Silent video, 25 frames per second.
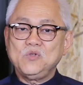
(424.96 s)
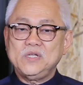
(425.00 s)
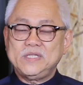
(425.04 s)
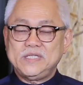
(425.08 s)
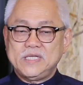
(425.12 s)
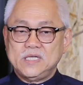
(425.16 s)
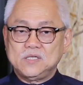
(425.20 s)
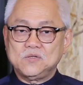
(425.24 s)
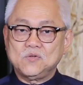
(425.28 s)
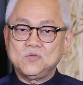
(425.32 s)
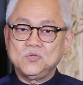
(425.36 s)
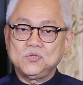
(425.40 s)
ด้วย
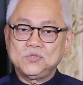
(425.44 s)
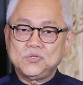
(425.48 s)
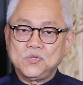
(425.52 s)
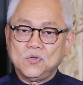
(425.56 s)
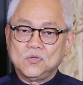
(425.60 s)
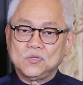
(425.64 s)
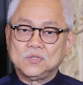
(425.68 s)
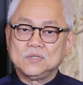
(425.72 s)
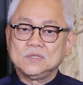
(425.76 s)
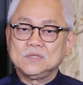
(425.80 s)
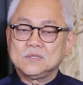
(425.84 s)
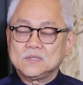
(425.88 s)
จิตกุศ
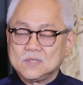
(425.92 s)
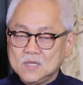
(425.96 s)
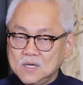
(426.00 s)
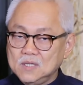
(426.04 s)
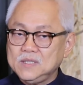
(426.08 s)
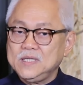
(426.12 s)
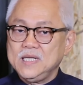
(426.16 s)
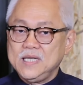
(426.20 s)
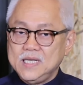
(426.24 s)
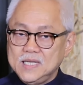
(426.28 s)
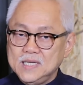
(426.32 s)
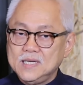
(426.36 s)
ลก็
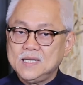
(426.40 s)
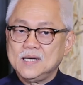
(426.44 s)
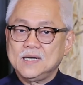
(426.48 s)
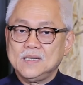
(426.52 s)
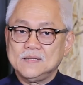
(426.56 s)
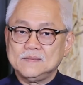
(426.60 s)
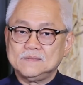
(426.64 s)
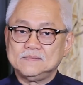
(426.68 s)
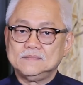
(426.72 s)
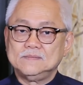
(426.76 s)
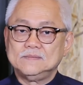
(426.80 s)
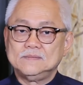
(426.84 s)
ดีครั
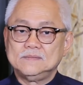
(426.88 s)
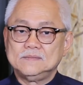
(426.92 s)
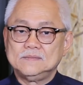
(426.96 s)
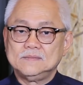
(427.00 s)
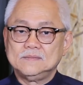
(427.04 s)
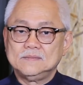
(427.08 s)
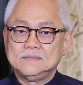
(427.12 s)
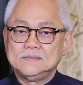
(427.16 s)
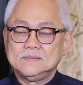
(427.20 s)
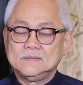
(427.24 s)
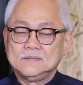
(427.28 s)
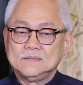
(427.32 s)
บ
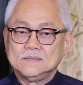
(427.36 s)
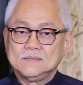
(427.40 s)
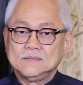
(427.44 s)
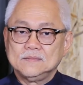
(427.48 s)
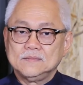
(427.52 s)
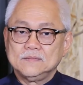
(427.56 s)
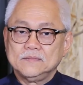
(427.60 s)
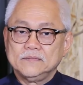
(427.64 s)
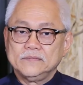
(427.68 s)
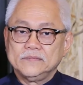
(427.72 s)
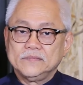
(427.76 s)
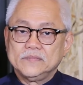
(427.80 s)

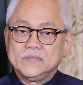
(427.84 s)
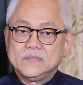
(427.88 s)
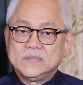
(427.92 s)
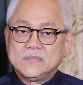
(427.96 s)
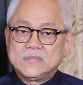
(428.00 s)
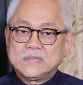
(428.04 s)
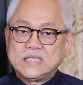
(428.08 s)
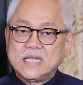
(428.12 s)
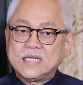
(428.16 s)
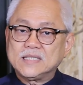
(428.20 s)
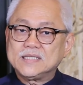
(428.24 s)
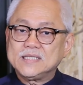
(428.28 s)

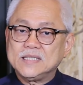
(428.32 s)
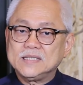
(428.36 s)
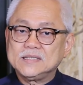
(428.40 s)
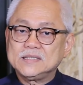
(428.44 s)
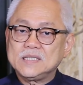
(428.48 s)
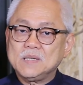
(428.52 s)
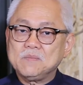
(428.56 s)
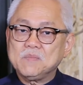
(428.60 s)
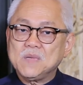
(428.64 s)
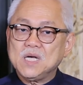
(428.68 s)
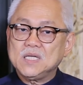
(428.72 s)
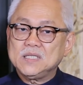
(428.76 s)
แต่สิ่ง
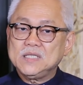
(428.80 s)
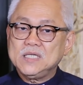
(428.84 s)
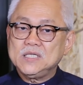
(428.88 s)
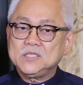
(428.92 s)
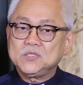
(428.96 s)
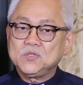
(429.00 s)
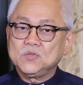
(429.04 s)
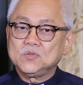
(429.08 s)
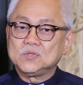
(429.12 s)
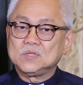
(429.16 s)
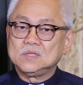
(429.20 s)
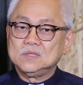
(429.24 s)
สำคัญที่
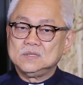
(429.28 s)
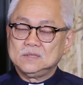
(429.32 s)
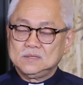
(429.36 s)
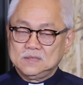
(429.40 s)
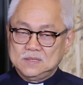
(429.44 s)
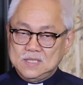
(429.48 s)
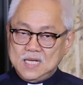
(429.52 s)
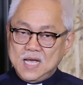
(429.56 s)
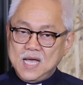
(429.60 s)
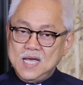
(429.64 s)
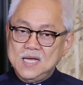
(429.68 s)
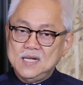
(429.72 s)
สุด
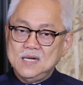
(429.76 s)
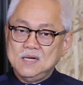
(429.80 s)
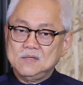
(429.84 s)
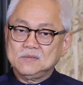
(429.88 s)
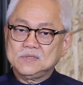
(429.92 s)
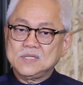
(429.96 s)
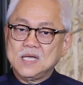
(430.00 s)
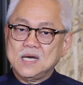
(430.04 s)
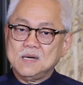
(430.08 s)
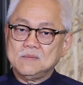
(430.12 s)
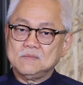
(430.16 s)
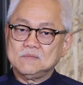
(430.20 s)
ให้เรา
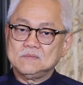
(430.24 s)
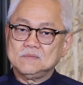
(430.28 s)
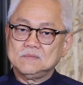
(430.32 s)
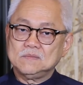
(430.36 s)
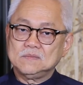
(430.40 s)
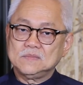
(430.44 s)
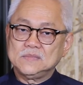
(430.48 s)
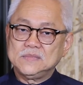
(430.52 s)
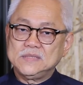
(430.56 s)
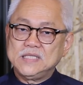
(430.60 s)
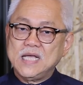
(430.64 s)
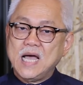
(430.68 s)

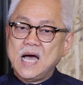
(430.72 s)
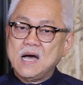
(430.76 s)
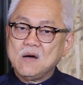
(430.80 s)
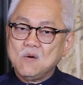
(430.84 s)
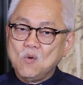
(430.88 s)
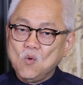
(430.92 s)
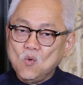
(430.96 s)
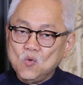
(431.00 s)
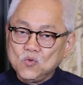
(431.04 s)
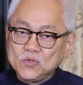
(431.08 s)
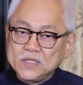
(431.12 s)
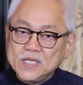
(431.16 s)
ทำอย่าง
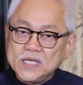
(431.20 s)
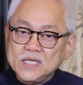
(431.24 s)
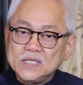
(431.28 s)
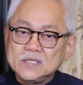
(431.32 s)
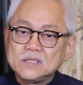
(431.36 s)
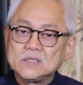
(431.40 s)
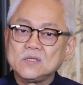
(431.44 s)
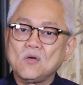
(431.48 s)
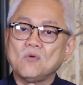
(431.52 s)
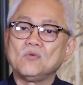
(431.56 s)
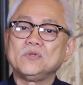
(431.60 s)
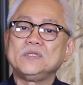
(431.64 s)
อุทิศ
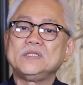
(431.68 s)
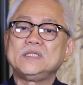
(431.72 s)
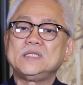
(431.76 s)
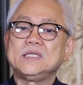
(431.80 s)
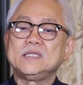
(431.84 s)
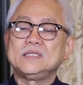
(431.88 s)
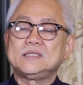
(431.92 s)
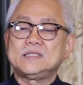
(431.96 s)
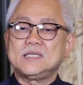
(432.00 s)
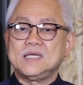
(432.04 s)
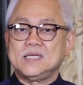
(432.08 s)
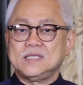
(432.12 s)
ตนจ
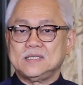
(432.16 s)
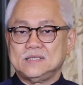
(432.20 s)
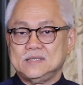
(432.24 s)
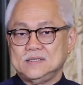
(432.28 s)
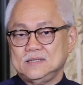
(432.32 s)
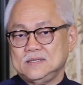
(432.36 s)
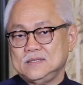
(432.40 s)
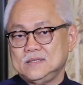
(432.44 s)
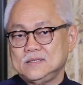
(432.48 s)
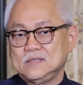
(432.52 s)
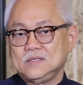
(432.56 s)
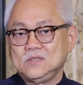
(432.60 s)
ริง
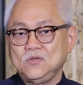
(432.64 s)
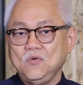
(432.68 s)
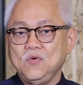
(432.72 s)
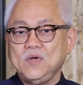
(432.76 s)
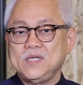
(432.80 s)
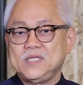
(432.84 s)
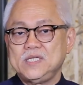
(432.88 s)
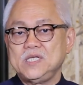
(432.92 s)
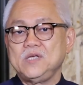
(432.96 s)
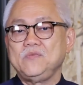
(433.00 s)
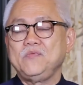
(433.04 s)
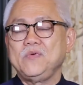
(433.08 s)
ๆ ด้วย
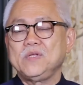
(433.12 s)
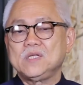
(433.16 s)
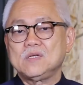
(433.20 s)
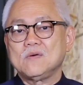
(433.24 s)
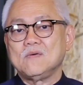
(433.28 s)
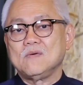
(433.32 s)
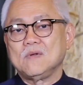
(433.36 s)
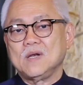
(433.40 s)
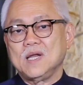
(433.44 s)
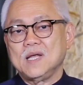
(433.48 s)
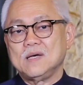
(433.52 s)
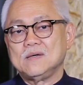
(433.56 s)
ชีวิตข
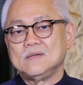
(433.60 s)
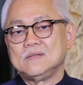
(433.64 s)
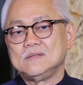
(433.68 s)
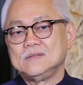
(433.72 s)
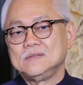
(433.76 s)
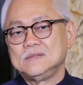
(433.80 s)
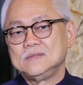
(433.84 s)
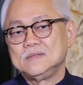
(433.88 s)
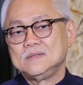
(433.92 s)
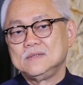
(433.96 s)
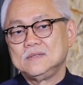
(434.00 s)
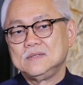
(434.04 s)
องเรา
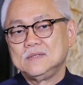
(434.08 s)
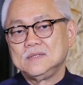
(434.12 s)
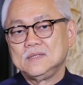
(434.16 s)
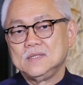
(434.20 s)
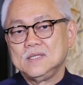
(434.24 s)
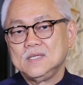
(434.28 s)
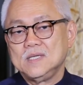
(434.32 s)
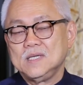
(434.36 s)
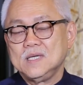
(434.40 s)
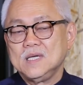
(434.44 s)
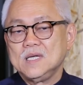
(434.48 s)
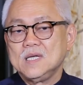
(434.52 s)

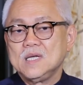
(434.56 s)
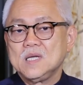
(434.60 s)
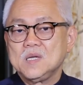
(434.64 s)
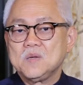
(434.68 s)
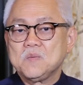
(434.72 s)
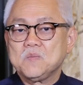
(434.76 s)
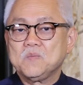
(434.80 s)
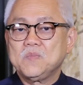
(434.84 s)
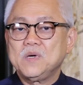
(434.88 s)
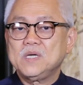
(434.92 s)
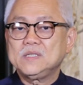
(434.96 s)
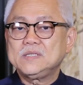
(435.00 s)

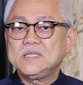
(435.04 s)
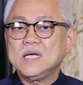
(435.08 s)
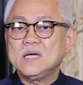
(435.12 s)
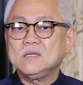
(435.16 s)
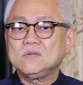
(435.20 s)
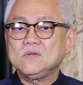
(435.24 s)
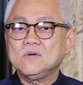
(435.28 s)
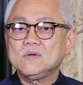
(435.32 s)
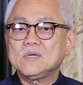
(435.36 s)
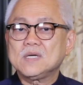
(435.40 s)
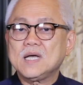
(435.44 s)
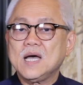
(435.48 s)
พระเจ้า
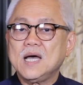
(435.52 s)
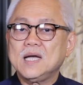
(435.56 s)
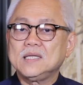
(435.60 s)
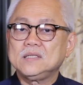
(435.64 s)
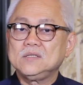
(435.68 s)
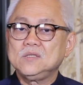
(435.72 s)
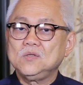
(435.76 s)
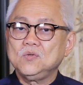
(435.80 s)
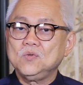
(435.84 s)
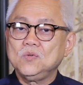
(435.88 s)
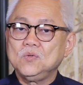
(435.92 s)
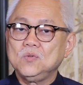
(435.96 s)
ต้องการ
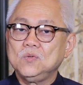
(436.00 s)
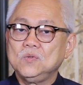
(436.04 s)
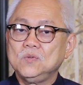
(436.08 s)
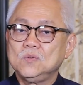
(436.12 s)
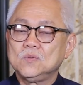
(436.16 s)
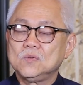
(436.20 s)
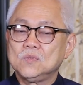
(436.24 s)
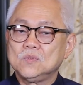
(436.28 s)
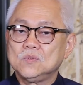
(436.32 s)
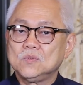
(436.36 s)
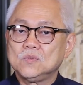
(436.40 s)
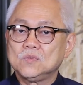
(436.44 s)
ดู
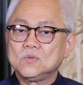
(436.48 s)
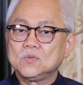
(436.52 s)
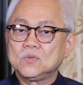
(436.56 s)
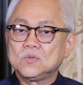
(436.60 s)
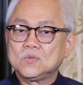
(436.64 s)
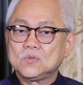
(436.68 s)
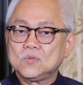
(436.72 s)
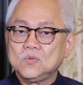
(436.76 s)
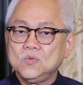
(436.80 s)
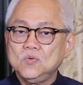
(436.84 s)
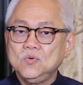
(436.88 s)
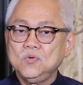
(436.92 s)

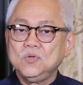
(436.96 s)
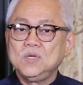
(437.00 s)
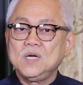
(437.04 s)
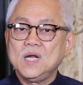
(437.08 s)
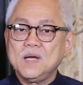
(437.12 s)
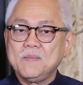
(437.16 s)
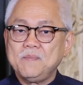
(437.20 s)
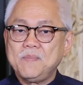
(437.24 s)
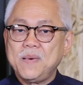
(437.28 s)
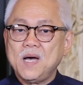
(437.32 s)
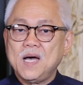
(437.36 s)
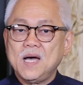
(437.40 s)
คุณ
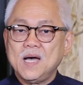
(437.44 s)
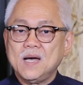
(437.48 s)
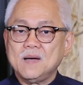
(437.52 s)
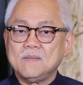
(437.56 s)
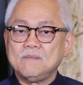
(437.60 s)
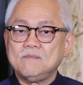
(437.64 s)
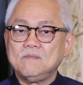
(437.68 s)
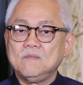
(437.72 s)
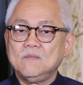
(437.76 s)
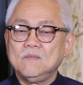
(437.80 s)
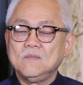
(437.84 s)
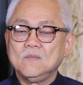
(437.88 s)
ภาพ
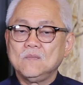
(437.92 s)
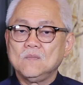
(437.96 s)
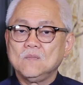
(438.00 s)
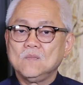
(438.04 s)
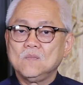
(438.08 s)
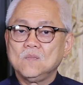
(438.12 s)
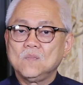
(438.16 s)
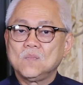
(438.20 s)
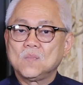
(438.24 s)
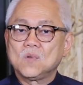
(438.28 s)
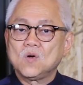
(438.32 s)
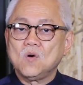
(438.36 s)

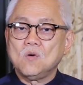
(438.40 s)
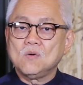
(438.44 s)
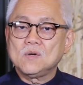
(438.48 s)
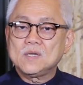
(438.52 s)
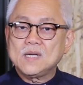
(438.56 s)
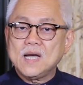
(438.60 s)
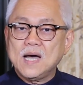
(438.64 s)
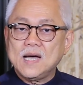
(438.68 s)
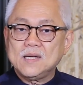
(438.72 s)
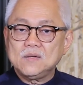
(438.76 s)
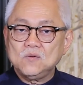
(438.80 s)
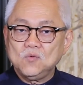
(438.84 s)
ของ
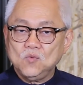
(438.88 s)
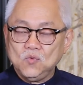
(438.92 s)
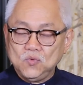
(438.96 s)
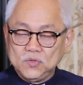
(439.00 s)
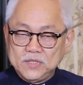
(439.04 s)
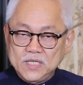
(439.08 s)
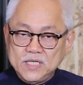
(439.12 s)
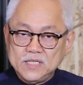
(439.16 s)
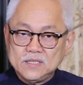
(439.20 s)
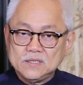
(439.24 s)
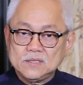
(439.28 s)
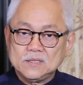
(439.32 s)
การอุ
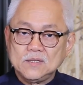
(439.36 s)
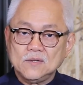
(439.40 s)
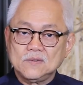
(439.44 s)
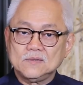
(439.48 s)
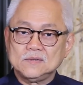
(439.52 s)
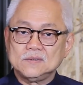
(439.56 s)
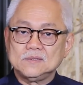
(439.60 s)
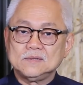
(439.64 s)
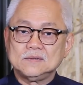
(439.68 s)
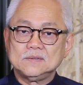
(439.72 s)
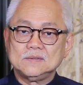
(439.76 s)
ทิศตน